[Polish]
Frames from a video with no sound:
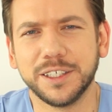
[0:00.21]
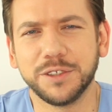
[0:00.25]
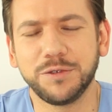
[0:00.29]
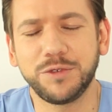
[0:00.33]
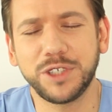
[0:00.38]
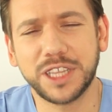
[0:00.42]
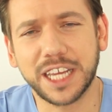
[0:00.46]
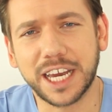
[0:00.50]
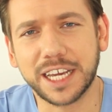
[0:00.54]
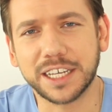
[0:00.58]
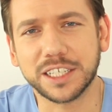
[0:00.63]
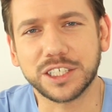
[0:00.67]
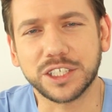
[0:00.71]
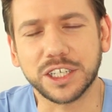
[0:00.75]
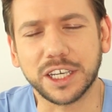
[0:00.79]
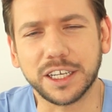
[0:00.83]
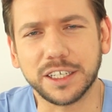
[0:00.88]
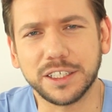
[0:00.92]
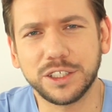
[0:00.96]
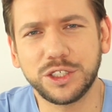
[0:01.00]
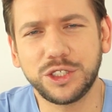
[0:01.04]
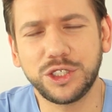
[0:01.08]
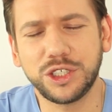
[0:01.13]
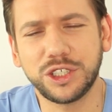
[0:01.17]

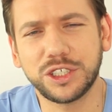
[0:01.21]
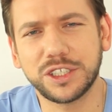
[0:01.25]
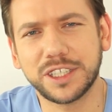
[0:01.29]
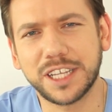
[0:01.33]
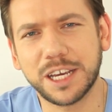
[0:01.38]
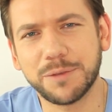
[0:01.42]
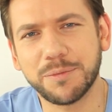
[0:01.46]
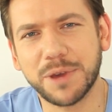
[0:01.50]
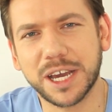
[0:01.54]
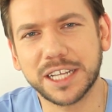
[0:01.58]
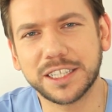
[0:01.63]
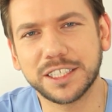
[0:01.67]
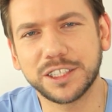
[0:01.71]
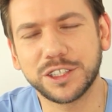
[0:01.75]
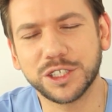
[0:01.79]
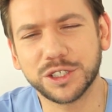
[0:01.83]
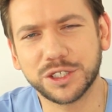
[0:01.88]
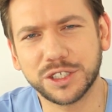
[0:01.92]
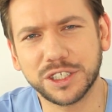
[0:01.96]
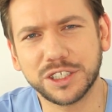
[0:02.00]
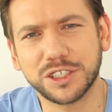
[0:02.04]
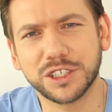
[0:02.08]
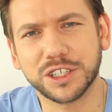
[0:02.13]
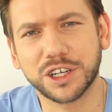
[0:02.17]
Witajcie. Dziś temat
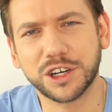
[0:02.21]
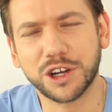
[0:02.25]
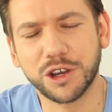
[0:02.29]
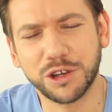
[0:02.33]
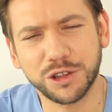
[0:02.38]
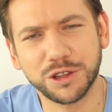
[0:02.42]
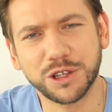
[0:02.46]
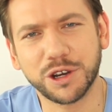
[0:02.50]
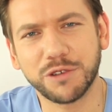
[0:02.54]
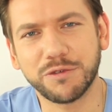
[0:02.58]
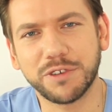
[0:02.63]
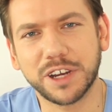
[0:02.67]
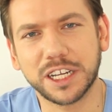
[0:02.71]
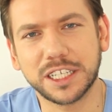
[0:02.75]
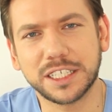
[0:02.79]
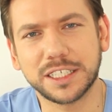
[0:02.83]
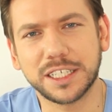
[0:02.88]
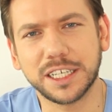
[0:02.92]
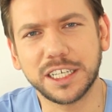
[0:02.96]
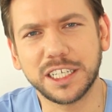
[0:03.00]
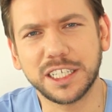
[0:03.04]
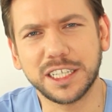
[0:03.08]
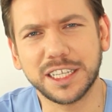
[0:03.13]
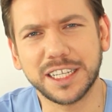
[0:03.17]
dosyć
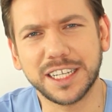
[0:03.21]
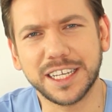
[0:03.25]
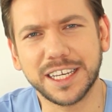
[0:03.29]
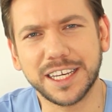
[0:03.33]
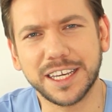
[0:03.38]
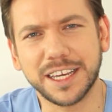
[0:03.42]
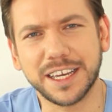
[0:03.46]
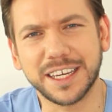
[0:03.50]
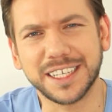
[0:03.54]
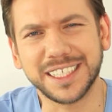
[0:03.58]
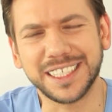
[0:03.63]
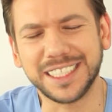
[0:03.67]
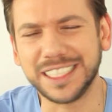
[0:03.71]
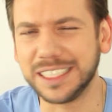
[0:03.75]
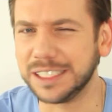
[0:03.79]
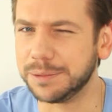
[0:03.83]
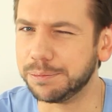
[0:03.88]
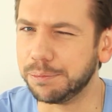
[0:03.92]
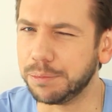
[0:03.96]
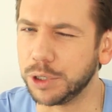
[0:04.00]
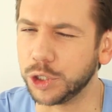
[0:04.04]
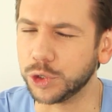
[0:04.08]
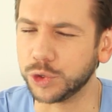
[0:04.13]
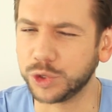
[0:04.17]
kontrowersyjny i
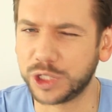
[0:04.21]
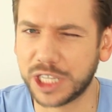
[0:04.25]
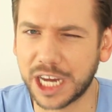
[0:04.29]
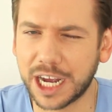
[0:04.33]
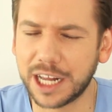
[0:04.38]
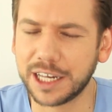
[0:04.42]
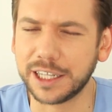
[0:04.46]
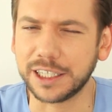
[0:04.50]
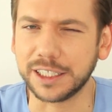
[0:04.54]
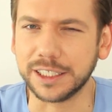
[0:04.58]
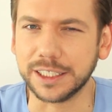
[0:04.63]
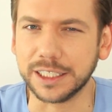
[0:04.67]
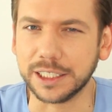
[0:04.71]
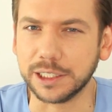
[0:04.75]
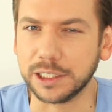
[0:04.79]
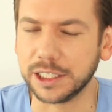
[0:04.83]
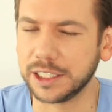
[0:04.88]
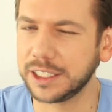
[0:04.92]
brutalny.